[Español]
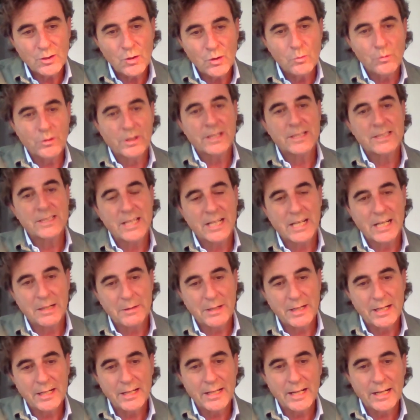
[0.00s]
y es como que se
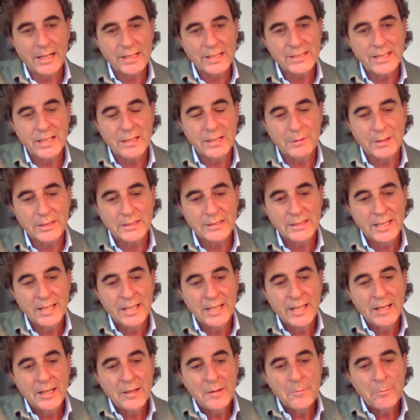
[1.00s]
acabaron las reservas.
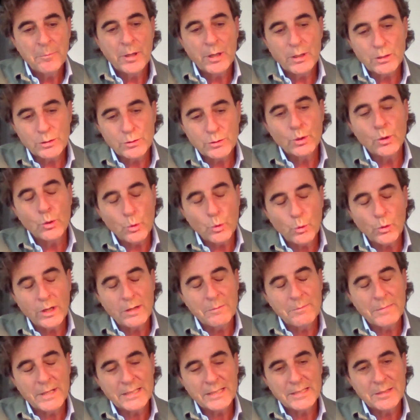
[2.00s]
Pero esto
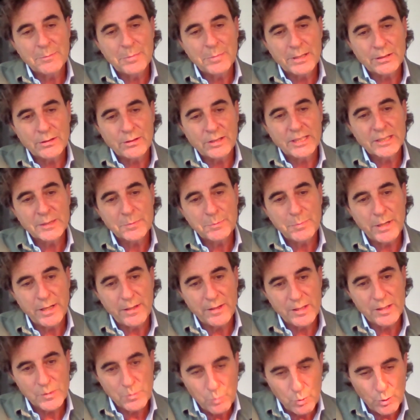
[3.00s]
ocurre más en personas
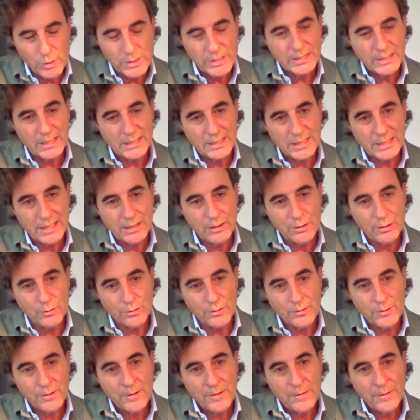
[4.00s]
predispuestas a
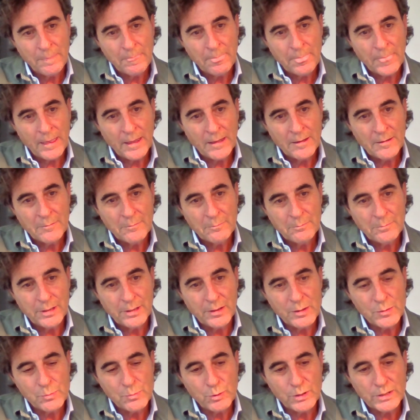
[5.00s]
ello,
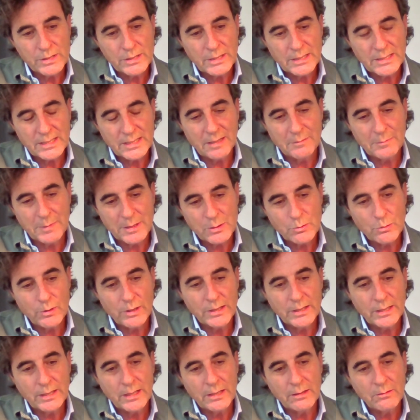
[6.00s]
predispuestas que además
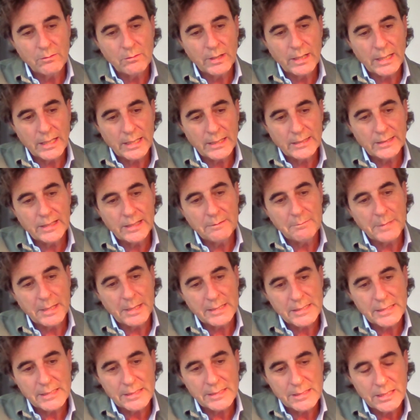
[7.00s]
suelen tener un carácter
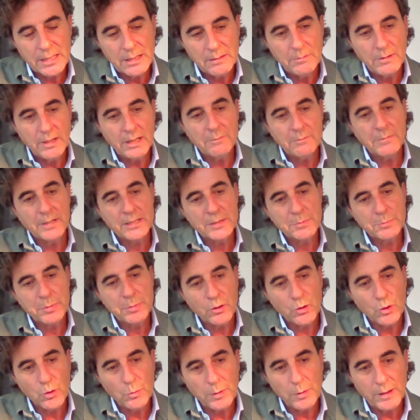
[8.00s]
más sensible, más
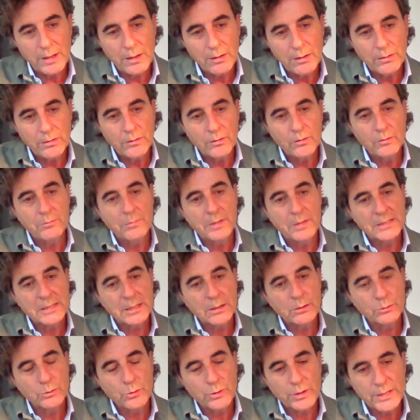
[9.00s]
preocupadizo,
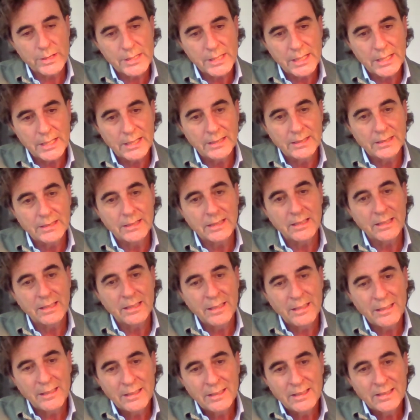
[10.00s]
más
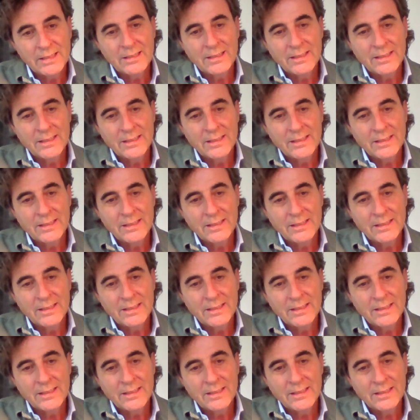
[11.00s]
autoexigente.